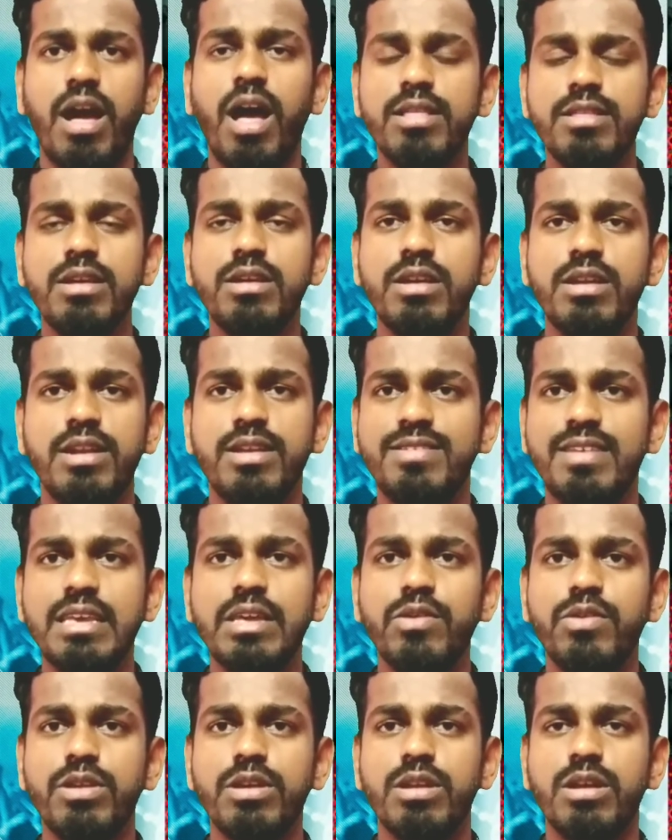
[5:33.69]
அதுக்கு என்ன
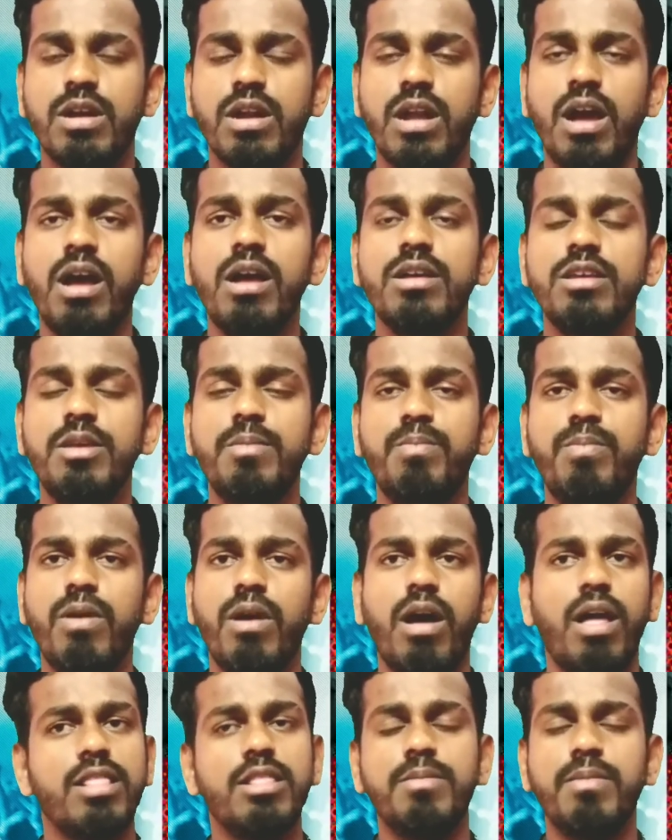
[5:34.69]
செக்யூரிட்டி இருக்குன்னா இப்போ
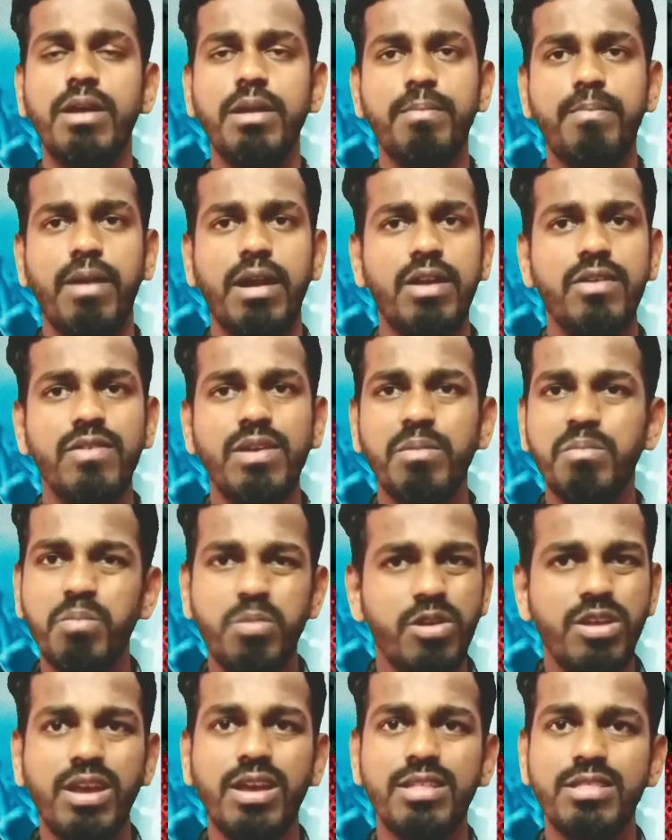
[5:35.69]
அந்த மாதிரி பண்ணவே
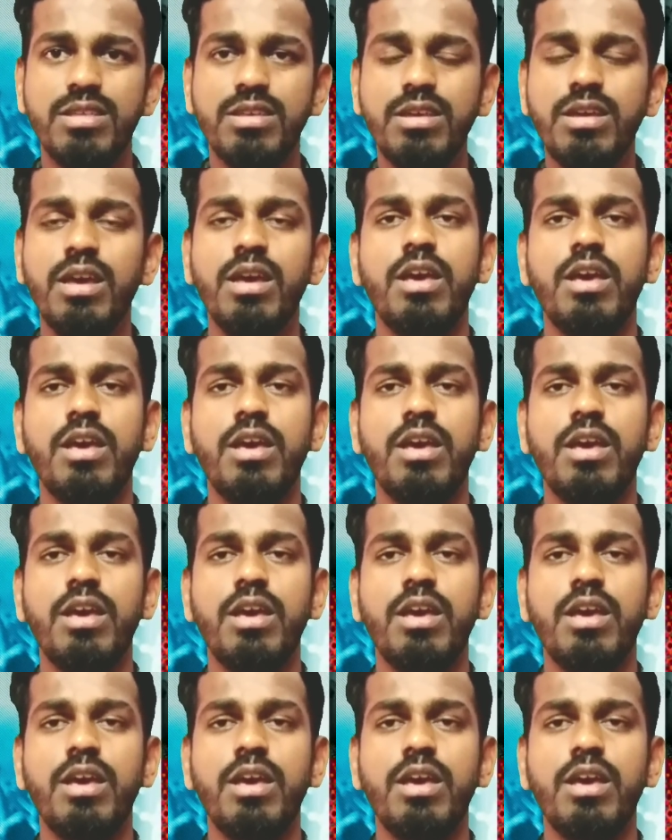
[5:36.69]
முடியாது